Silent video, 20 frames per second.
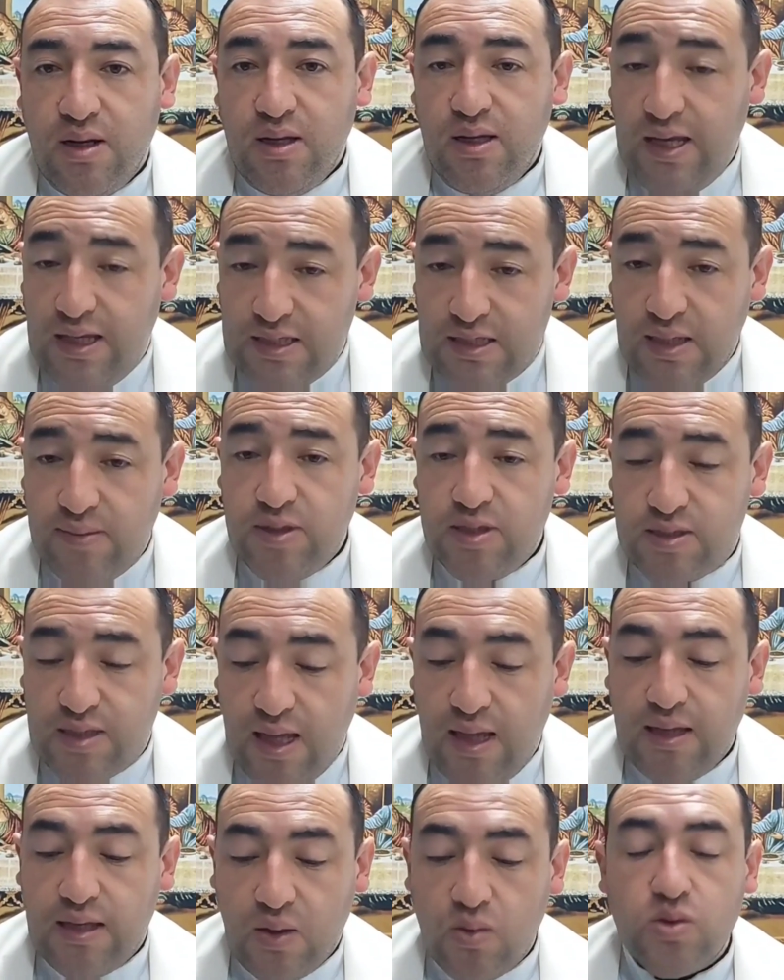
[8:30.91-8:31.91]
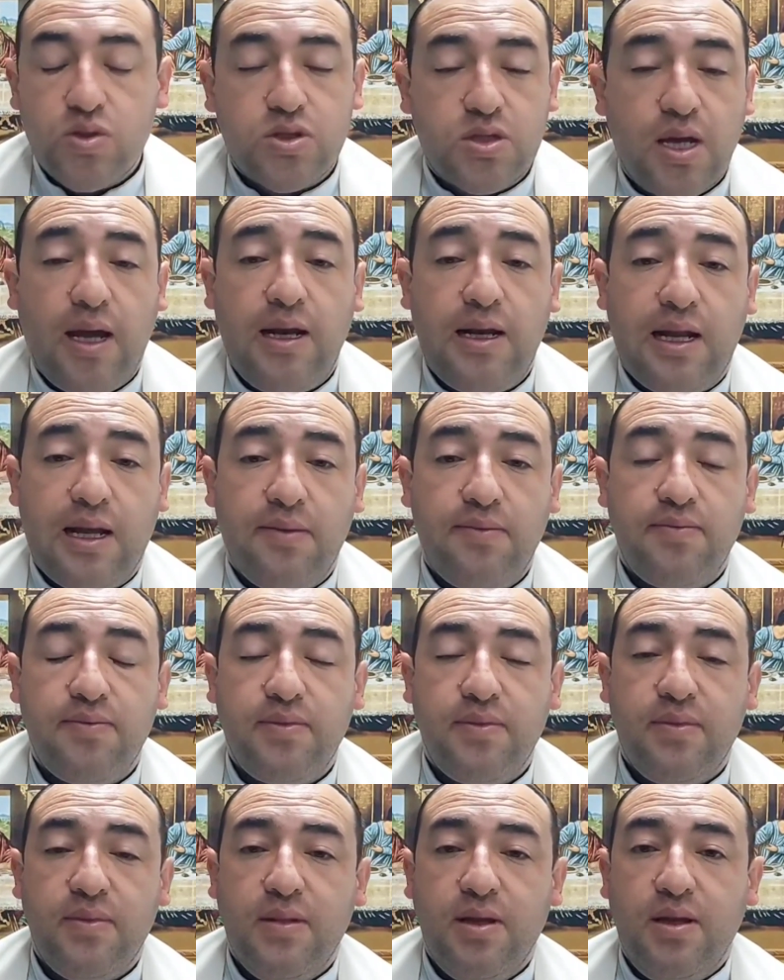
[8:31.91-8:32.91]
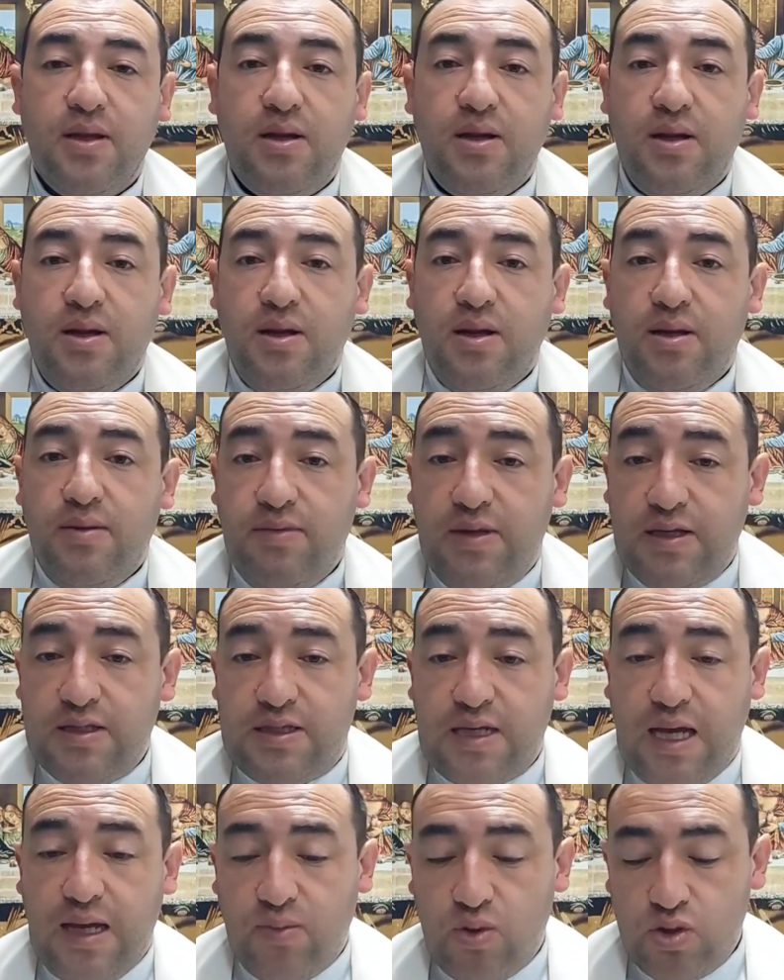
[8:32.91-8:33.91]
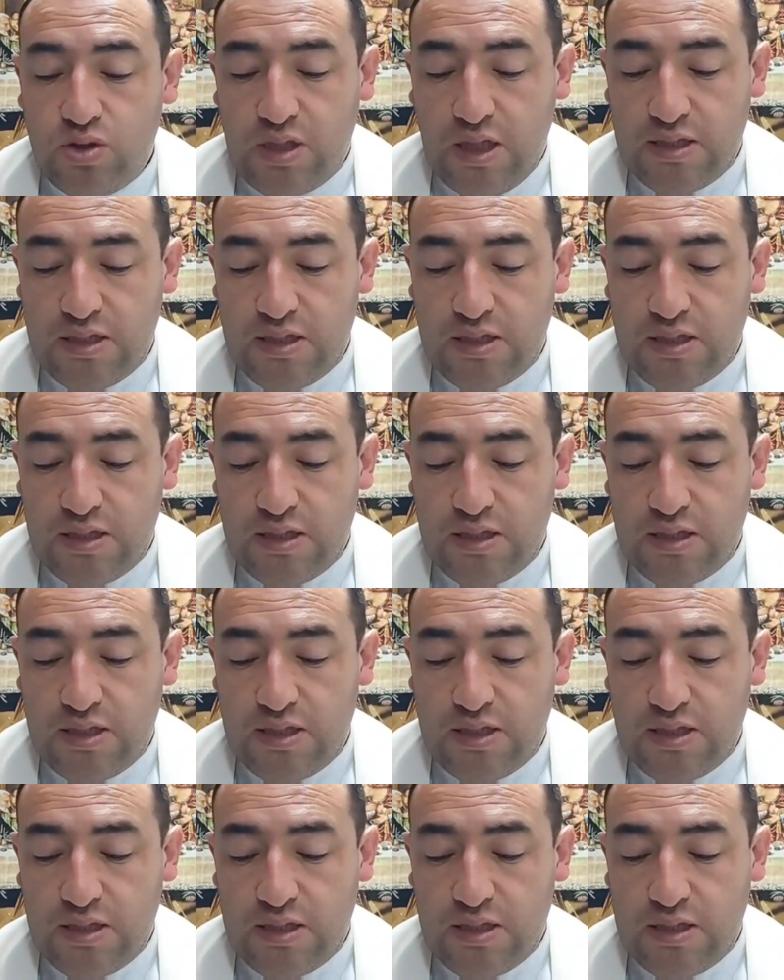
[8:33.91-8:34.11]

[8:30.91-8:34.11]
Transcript: Y esa amistad hay que buscarla. Bien sabemos,